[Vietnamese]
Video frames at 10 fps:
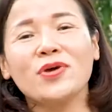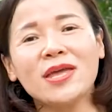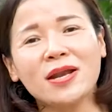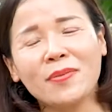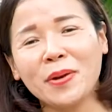Tuy
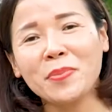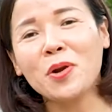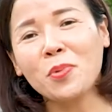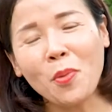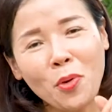nhiên các bạn biết
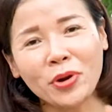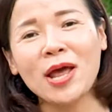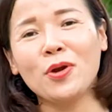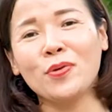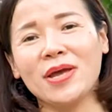không có một
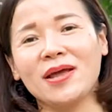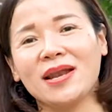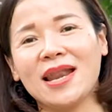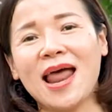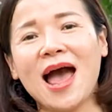hệ lụy
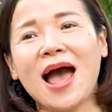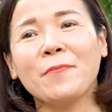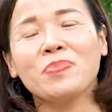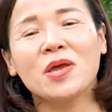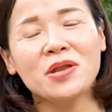là
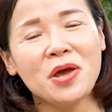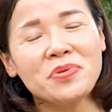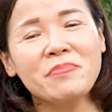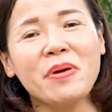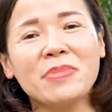nếu
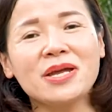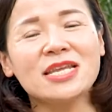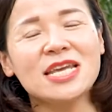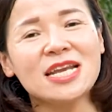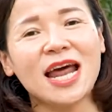như mà
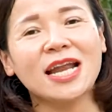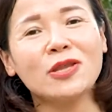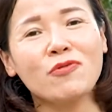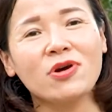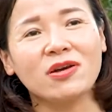mình nhịn ăn
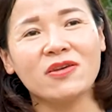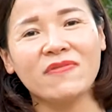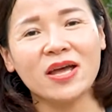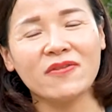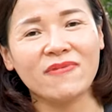tiêu cực như
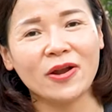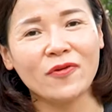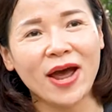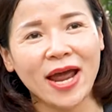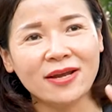vậy và
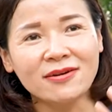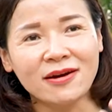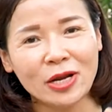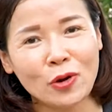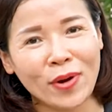nó ảnh
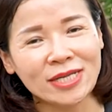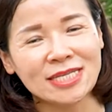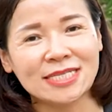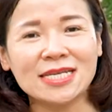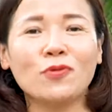hưởng đến quá
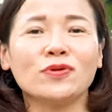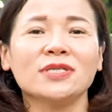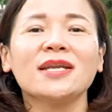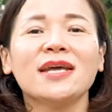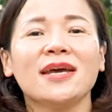trình trao đổi
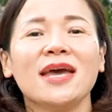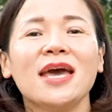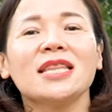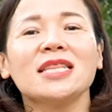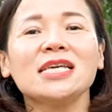chất ấy
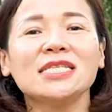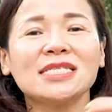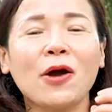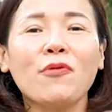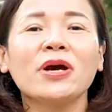thì
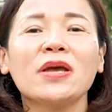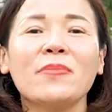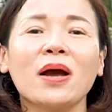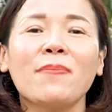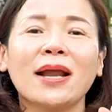sau khi
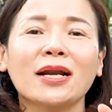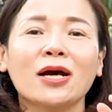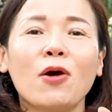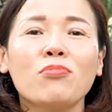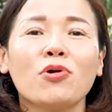mà các bạn
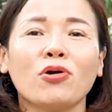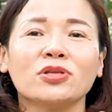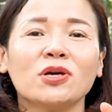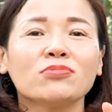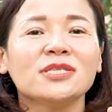không
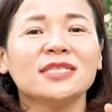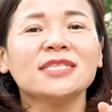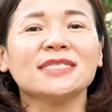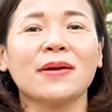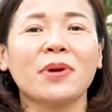còn trong chiến
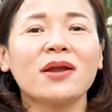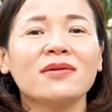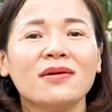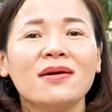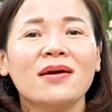dịch giảm
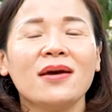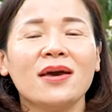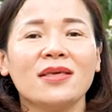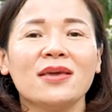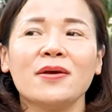cân nữa
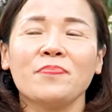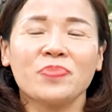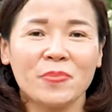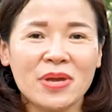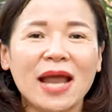thì
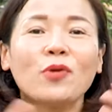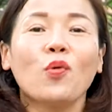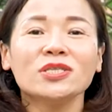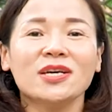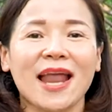mình ăn
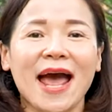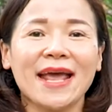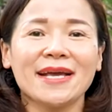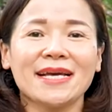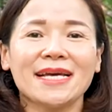uống trở
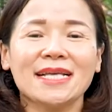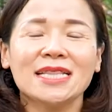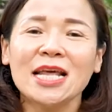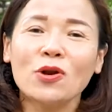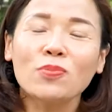lại
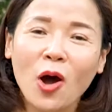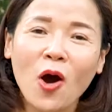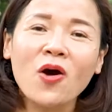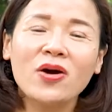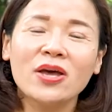thì lúc
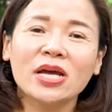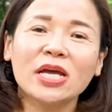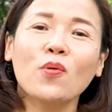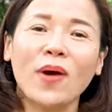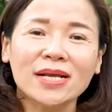đó
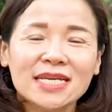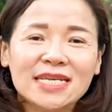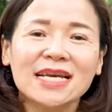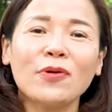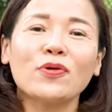cái quá
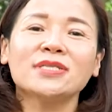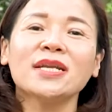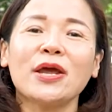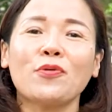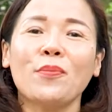trình trao đổi
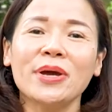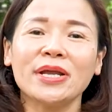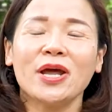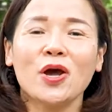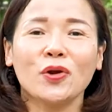chất này của
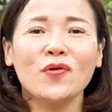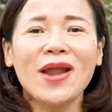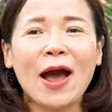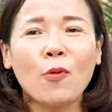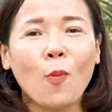mình nó
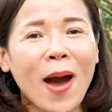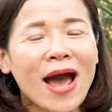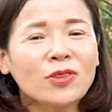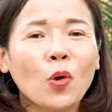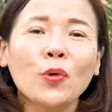đã
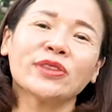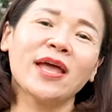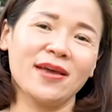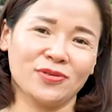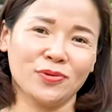quá tồi
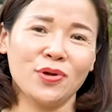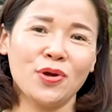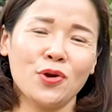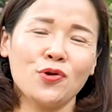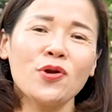tệ rồi
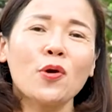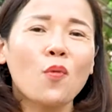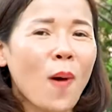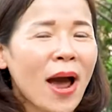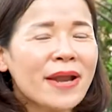nó đã
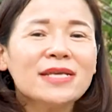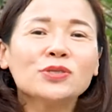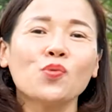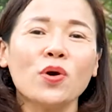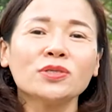quá đi
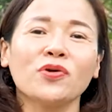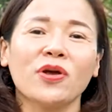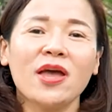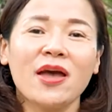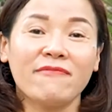xuống rồi
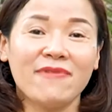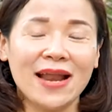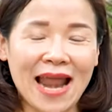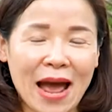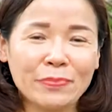
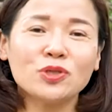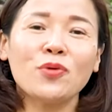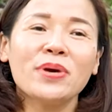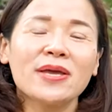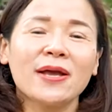và làm
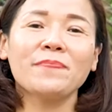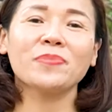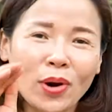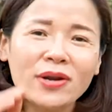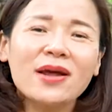cho mình ấy,
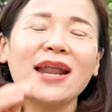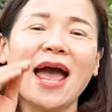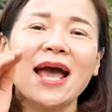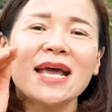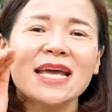uống nước
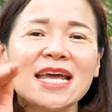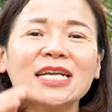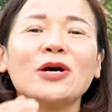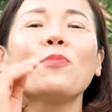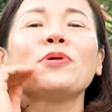lã
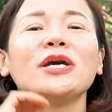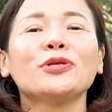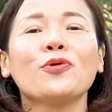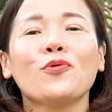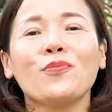hít không
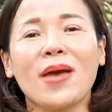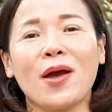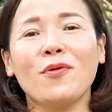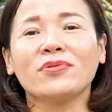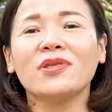khí thôi cũng
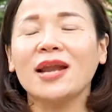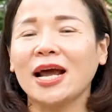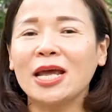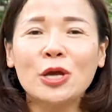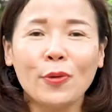béo tức
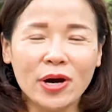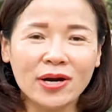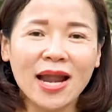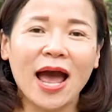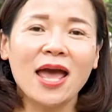là cái hiệu
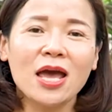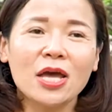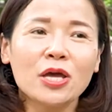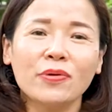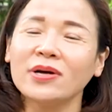ứng là
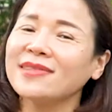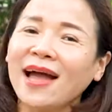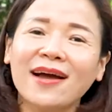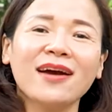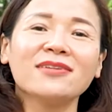hiệu ứng
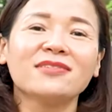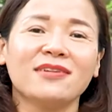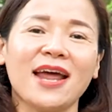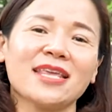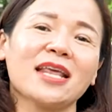tăng cân
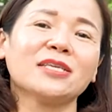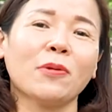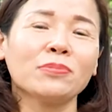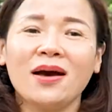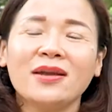trở lại nhanh
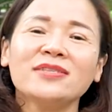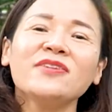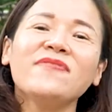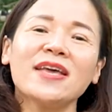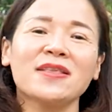chóng à,
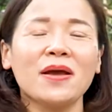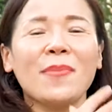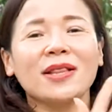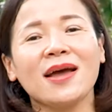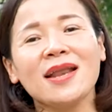như vậy thì
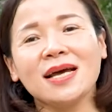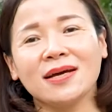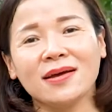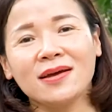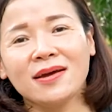các bạn thấy
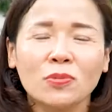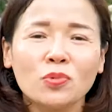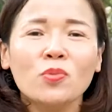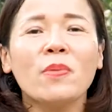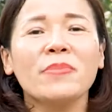là
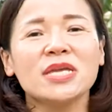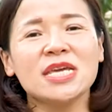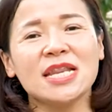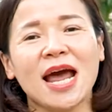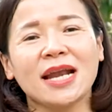trong lúc mà mình
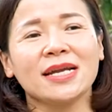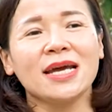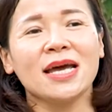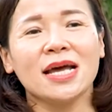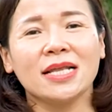nhịn ăn
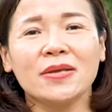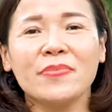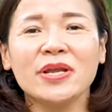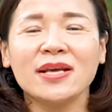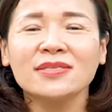thì
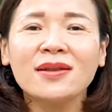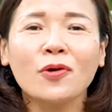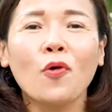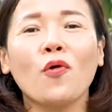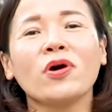mình đã rất
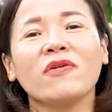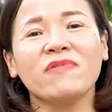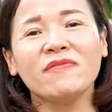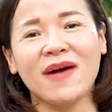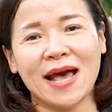là khổ
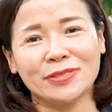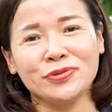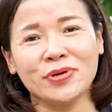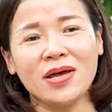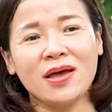cực vất vả
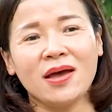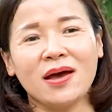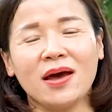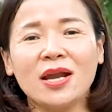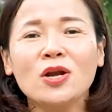rồi
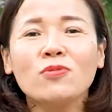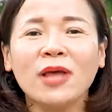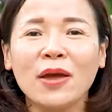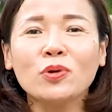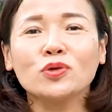à, đến lúc
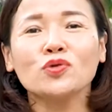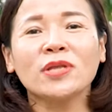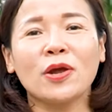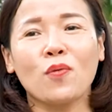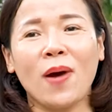thấy một chút
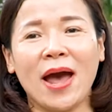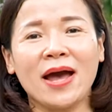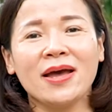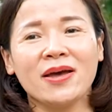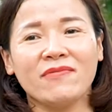thành quả
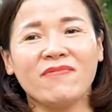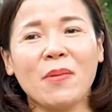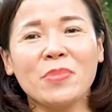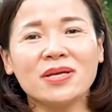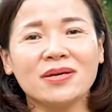
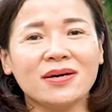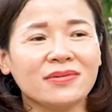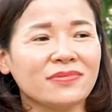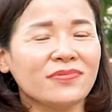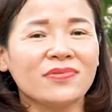và mình uh,